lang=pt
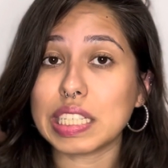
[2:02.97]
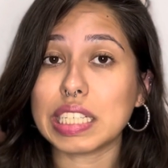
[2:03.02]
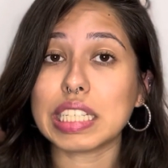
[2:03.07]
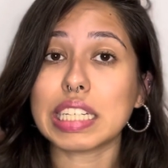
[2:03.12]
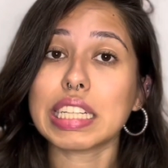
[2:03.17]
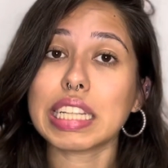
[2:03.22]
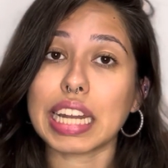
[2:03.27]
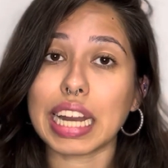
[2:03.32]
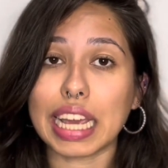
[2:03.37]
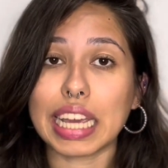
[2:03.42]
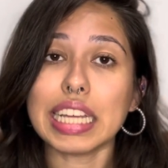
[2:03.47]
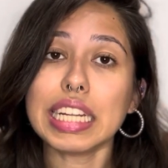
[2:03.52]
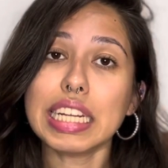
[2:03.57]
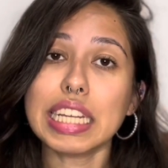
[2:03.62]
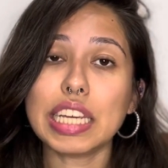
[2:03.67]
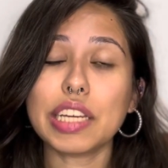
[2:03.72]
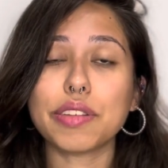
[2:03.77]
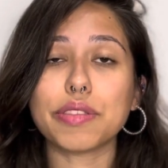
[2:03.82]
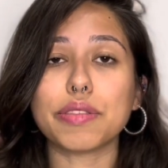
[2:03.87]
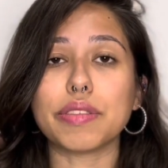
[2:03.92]
de André e
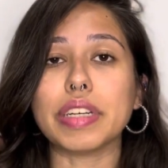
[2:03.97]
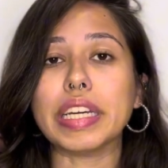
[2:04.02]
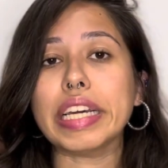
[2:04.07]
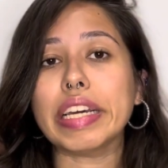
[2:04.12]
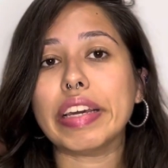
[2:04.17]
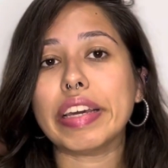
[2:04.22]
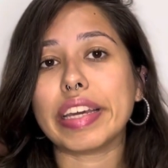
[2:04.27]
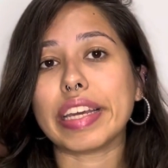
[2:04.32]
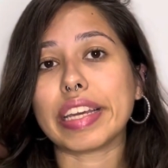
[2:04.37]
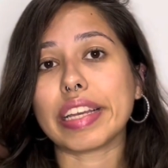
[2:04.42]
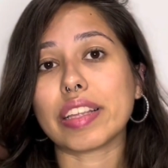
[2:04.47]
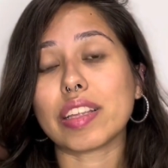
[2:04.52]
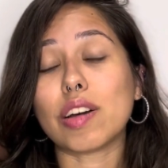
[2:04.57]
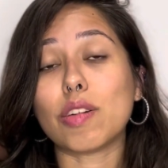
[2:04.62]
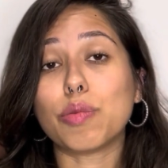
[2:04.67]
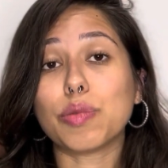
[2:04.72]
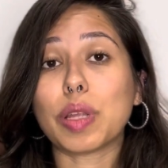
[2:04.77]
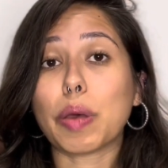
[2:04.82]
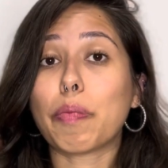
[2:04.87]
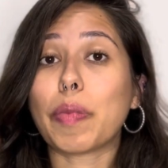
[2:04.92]
Nino.
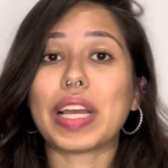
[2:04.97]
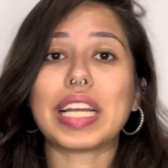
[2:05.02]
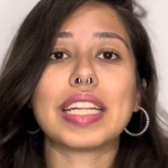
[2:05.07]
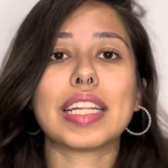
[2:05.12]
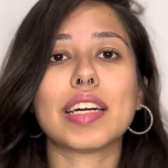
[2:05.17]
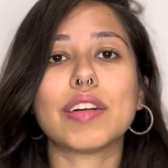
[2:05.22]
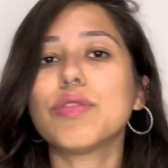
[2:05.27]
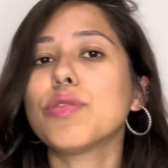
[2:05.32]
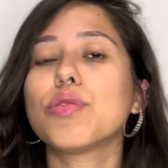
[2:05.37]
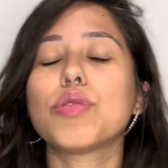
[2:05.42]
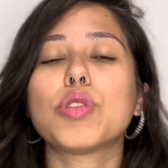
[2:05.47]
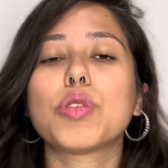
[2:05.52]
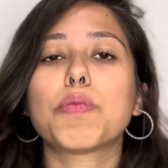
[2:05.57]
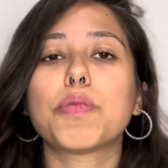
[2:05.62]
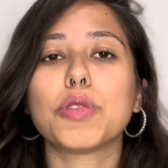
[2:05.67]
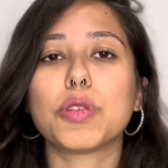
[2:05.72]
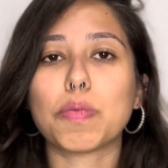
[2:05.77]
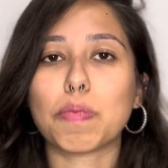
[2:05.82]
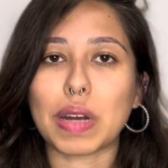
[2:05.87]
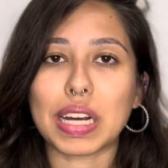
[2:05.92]
Então, dependendo do
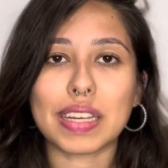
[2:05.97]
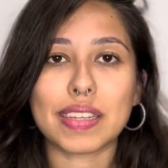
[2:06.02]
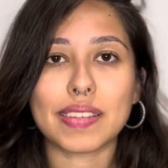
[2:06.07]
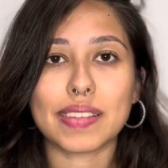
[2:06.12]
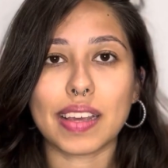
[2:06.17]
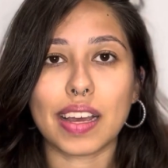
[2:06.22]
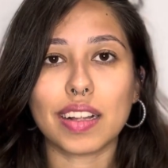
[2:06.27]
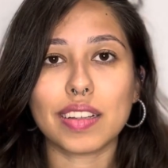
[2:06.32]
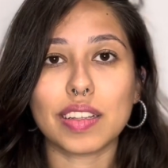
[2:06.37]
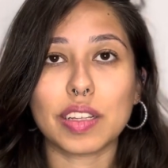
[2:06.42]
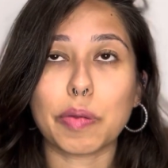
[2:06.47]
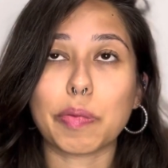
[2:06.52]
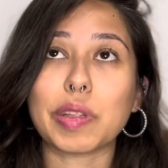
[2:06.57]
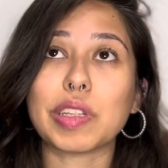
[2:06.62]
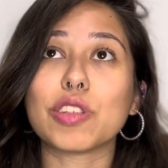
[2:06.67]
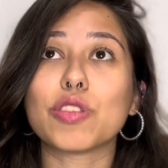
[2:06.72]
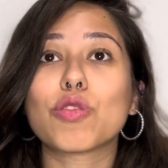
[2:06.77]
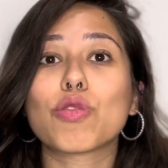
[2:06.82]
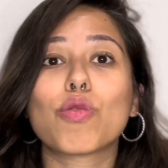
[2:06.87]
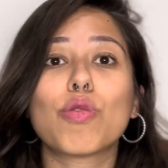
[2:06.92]
tipo de parcela,
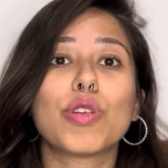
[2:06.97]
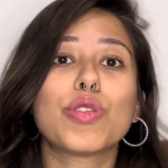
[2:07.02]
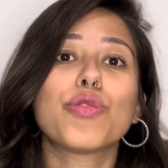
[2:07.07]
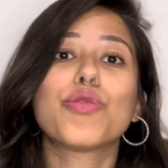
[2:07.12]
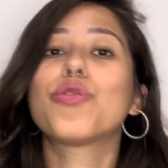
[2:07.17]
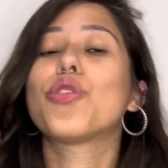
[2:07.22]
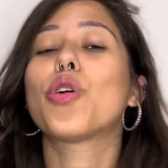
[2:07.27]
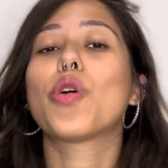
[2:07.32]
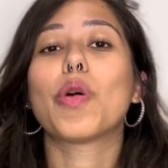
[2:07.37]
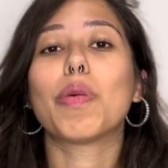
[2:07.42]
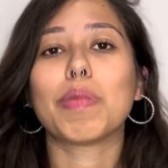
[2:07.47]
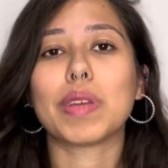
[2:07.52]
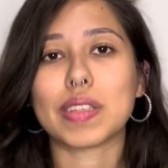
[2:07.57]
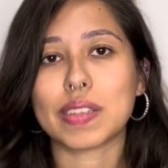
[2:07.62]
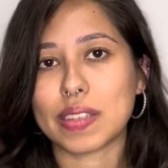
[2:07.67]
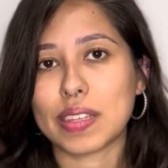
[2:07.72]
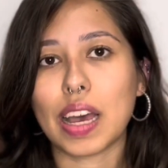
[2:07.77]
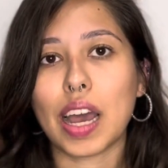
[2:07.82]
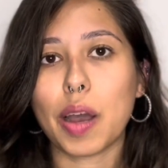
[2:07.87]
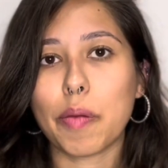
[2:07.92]
dependendo de quando for
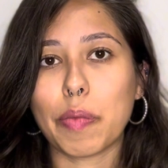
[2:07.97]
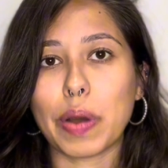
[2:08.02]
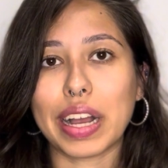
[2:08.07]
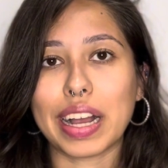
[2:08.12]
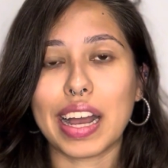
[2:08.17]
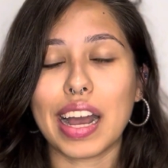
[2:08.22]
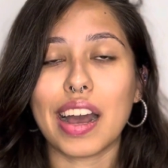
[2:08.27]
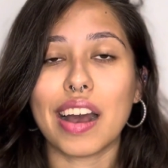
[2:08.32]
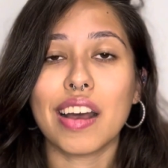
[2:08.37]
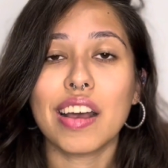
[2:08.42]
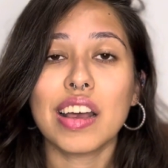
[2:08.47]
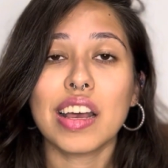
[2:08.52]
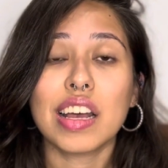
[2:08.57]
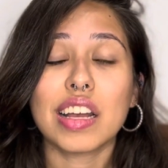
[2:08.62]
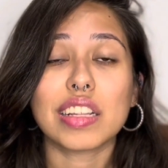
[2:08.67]
começar a pagar,